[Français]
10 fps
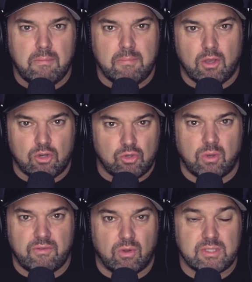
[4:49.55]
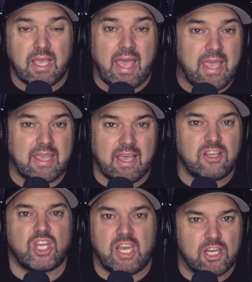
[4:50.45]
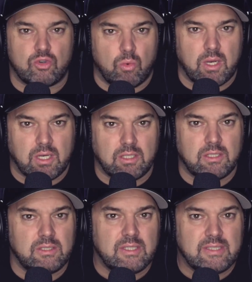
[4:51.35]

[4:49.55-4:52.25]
mais un jour, ils vont dire Hey, quand j'allais jouer là,